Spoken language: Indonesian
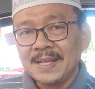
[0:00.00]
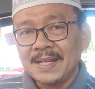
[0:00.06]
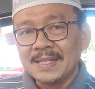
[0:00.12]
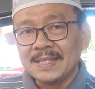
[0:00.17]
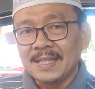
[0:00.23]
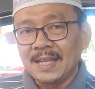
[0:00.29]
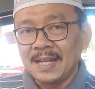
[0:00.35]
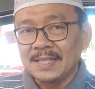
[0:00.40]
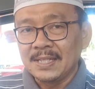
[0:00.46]

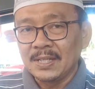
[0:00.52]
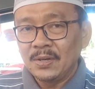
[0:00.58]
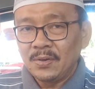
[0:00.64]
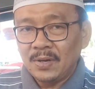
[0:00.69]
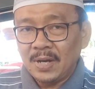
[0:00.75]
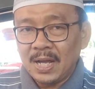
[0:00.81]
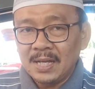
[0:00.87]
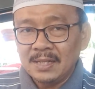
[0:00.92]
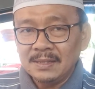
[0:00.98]
salah
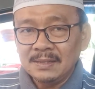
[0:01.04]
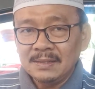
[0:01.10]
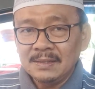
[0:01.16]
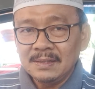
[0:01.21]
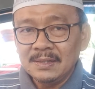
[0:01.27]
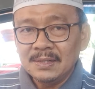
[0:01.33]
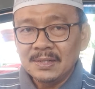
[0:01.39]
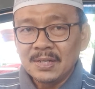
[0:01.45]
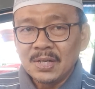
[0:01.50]
seorang
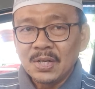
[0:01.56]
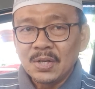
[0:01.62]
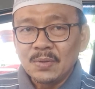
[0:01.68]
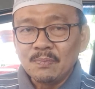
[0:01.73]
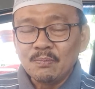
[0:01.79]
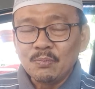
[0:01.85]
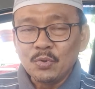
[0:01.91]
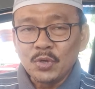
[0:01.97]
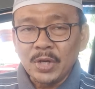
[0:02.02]

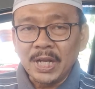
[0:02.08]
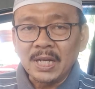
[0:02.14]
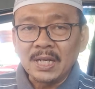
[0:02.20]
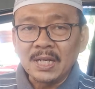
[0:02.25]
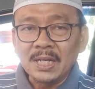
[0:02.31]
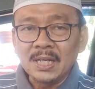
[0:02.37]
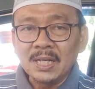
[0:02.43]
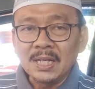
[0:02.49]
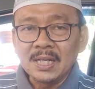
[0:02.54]

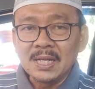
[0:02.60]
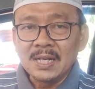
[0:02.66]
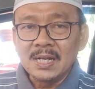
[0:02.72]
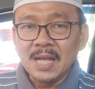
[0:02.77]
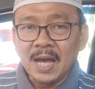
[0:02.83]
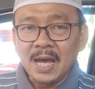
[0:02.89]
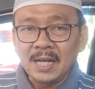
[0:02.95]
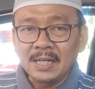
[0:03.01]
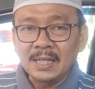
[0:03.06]
murid
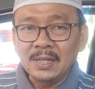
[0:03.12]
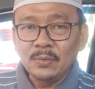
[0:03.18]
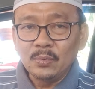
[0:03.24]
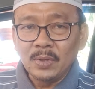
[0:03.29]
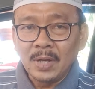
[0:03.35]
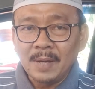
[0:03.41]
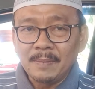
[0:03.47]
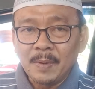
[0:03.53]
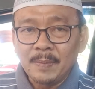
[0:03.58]
dari
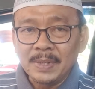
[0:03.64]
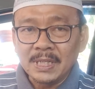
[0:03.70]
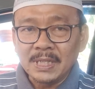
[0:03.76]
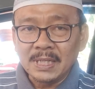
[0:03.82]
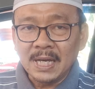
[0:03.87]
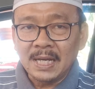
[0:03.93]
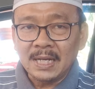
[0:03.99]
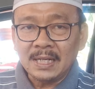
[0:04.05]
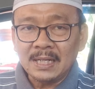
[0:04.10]
ulama
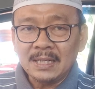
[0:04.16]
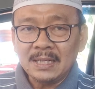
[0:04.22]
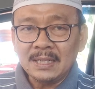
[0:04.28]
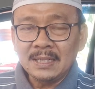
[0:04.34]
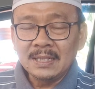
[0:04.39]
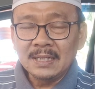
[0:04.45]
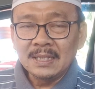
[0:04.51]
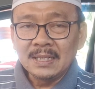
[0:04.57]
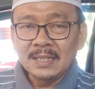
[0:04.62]
besar
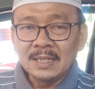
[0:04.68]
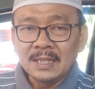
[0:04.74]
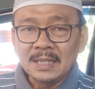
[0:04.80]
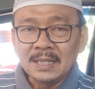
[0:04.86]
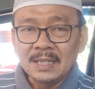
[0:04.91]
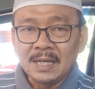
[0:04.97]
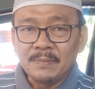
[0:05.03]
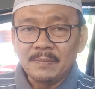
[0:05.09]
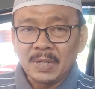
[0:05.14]

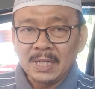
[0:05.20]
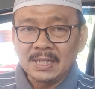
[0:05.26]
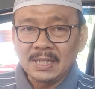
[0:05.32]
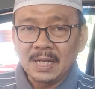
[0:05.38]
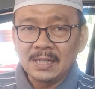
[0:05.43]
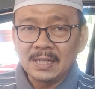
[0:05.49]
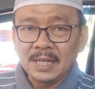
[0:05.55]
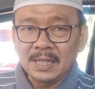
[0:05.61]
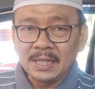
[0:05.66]
yang
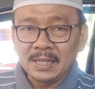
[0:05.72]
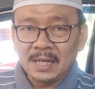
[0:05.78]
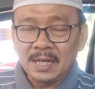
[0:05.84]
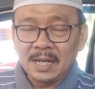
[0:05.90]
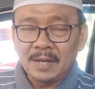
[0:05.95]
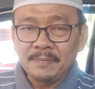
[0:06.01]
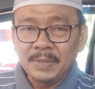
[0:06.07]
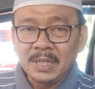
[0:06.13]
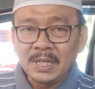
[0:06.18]
berasal dari
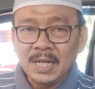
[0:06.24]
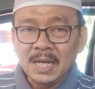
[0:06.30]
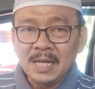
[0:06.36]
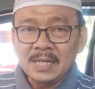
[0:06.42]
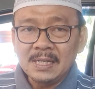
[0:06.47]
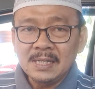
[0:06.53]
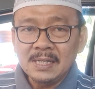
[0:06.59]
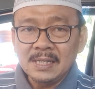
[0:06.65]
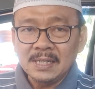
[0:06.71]
ranah
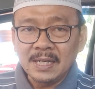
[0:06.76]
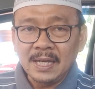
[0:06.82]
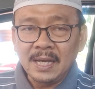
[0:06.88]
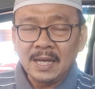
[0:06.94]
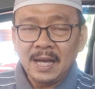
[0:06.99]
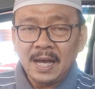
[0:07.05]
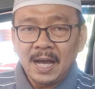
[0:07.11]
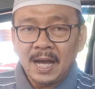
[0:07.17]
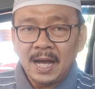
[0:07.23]
Minang,
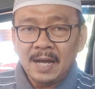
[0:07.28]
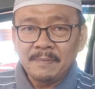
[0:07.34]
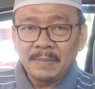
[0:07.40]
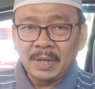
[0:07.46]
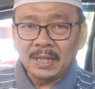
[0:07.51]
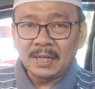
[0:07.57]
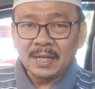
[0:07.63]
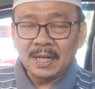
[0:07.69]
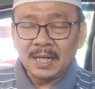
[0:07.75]
Syekh
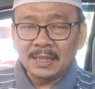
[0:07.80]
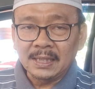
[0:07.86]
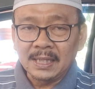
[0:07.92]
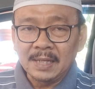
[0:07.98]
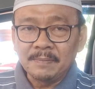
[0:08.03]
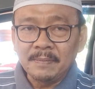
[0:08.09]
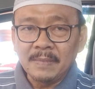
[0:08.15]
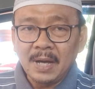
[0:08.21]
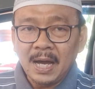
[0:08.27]
Ahmad
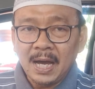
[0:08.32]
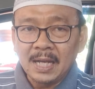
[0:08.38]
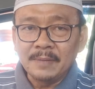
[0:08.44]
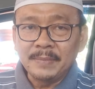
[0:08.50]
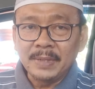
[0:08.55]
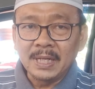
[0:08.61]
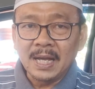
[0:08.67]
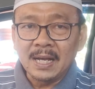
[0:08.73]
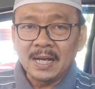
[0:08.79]
Khatib al
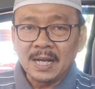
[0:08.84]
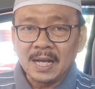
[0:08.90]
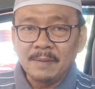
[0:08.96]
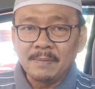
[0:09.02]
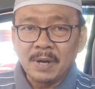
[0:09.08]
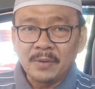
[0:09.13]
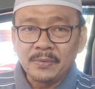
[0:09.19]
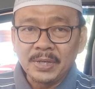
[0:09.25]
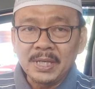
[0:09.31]
Minang
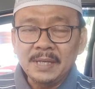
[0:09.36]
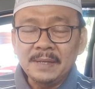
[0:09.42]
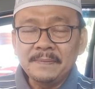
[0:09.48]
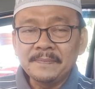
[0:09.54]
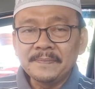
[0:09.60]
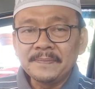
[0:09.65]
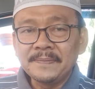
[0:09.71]
Kabawi.